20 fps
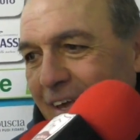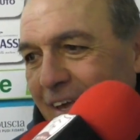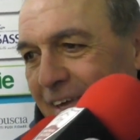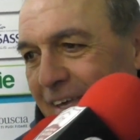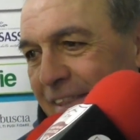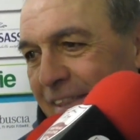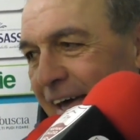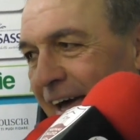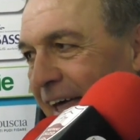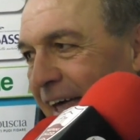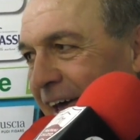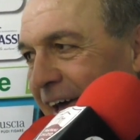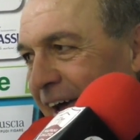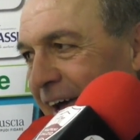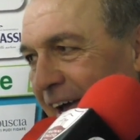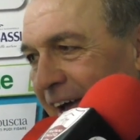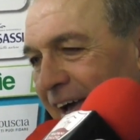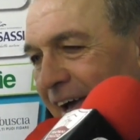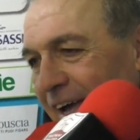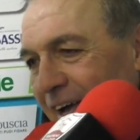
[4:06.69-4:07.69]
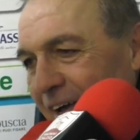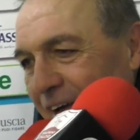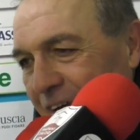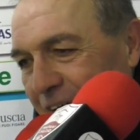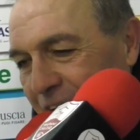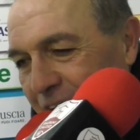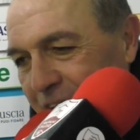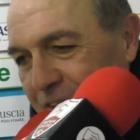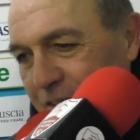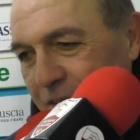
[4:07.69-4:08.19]
che
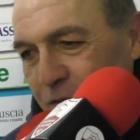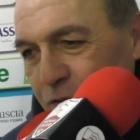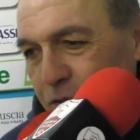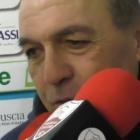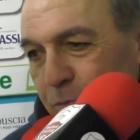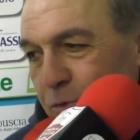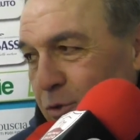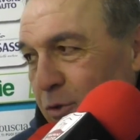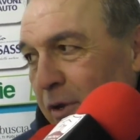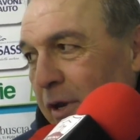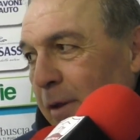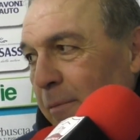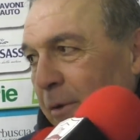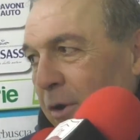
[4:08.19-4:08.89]
dà, eh, non c'è bisogno delle